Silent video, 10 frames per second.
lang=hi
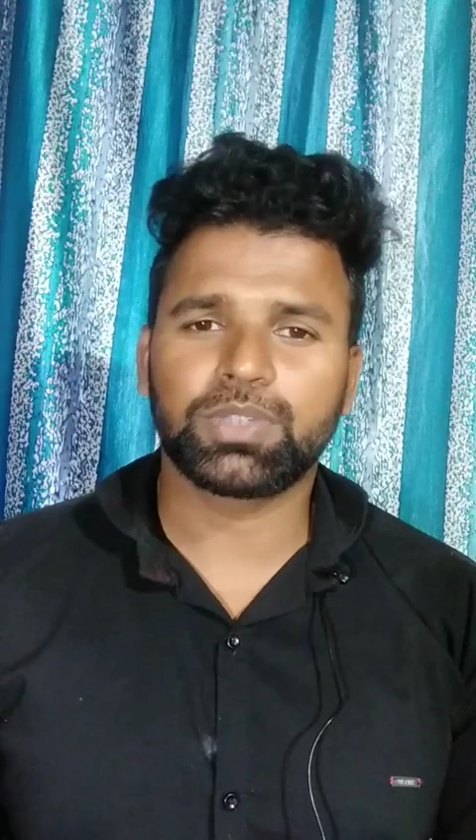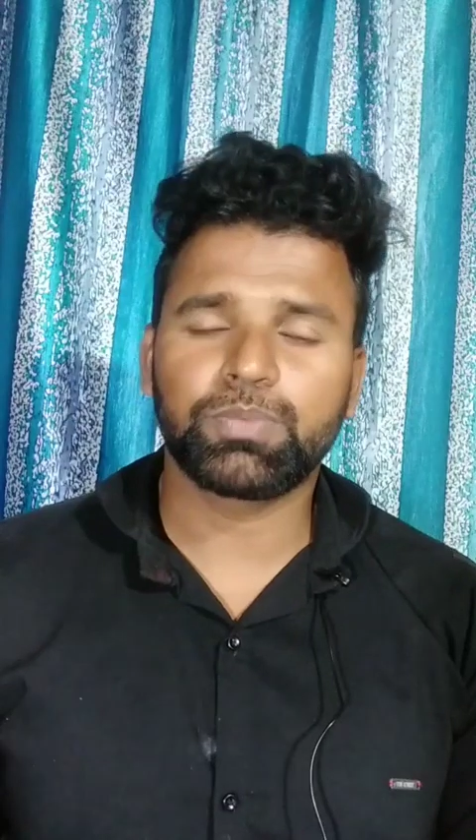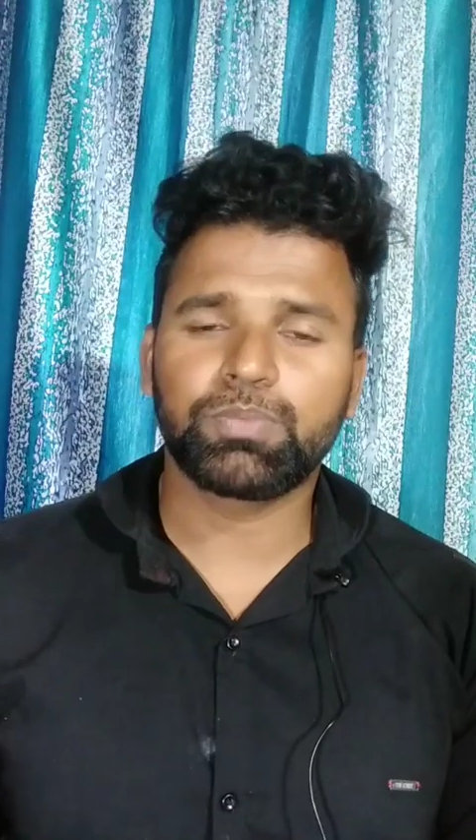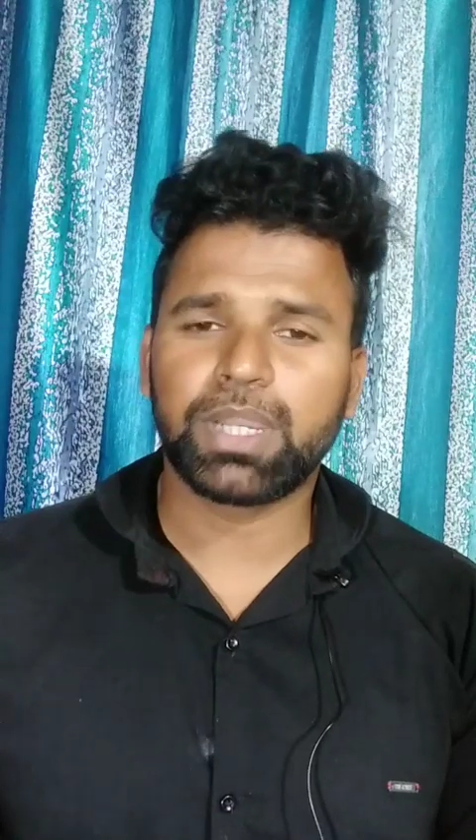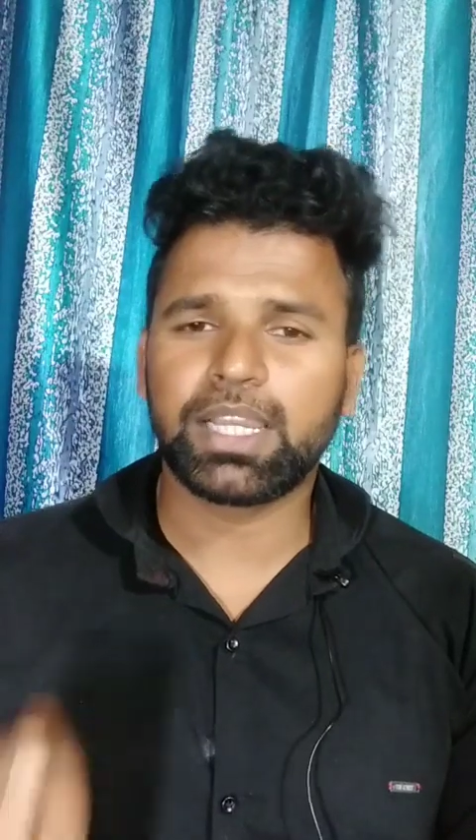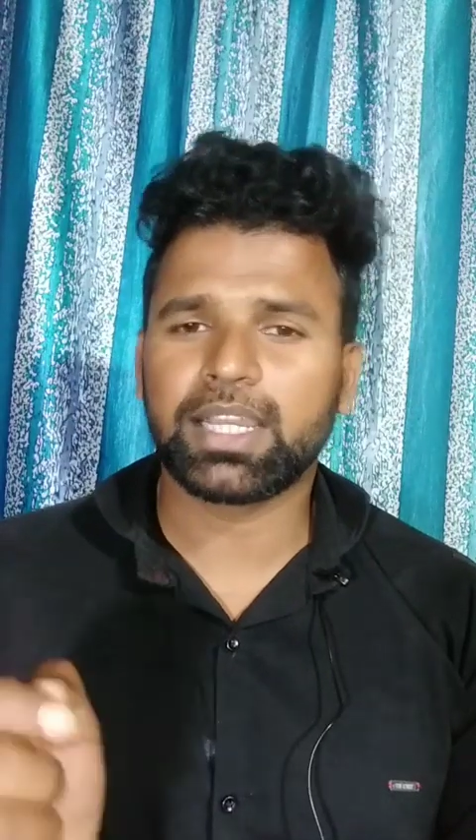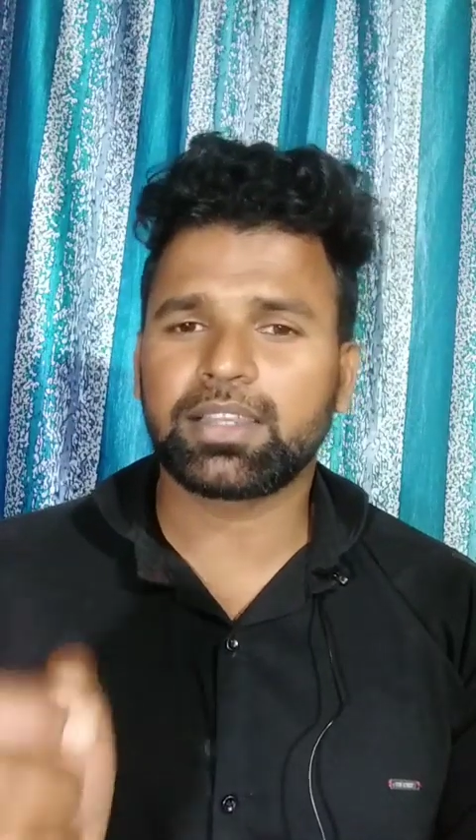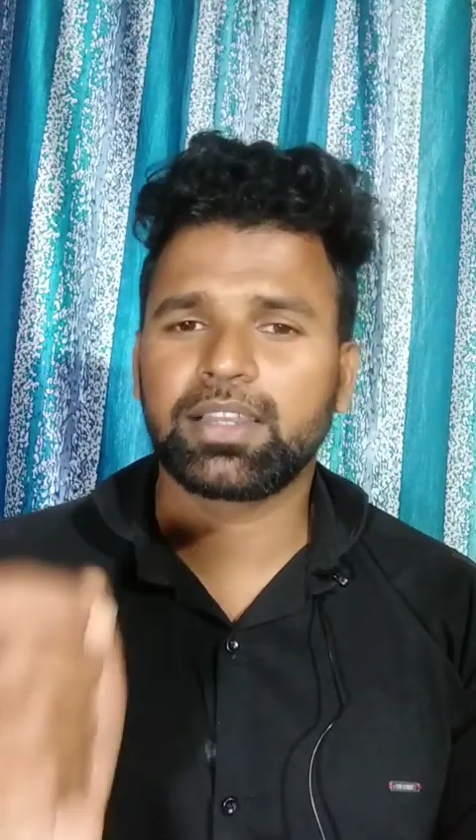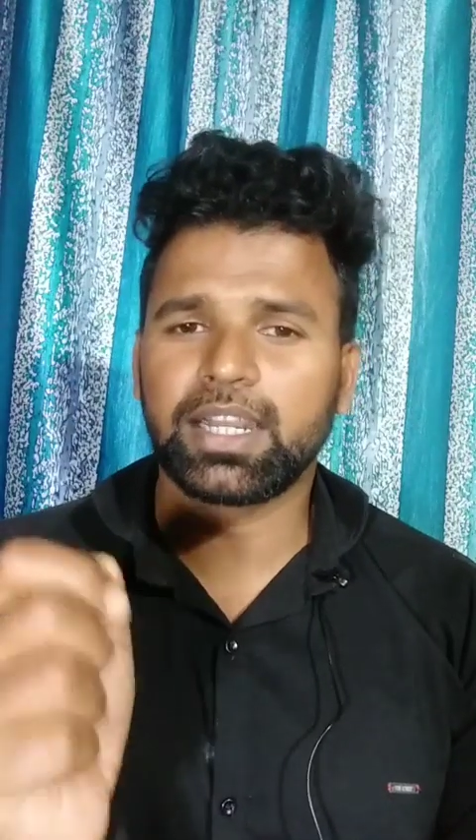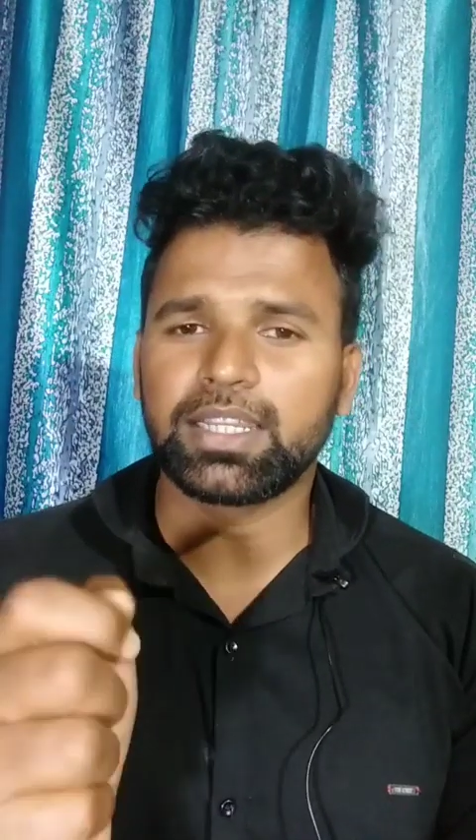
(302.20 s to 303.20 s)
से वो महिला
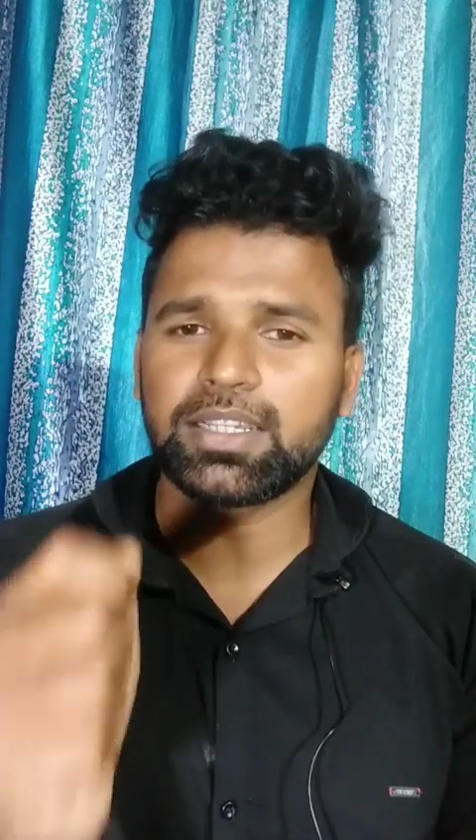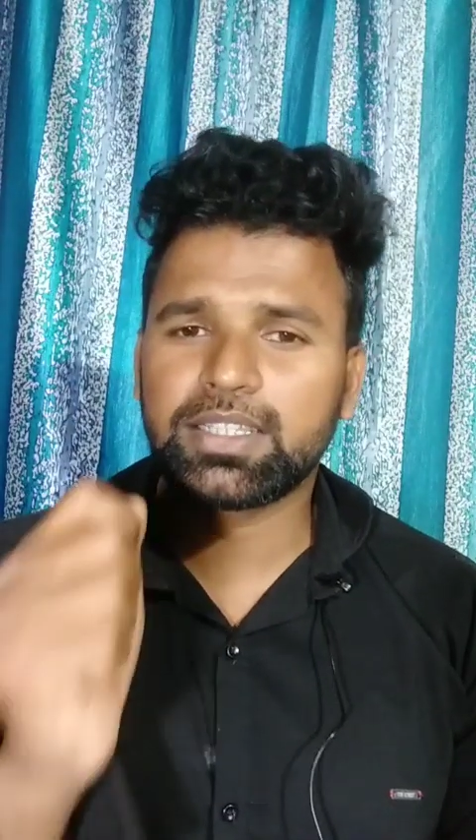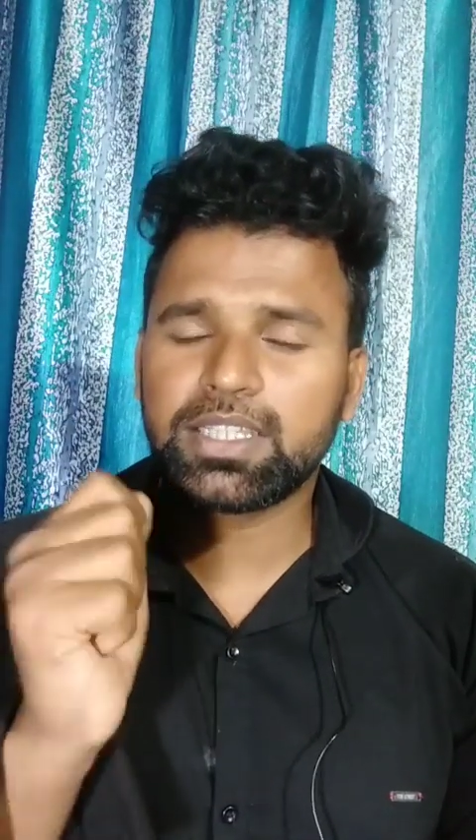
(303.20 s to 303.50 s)
खिलाड़ी का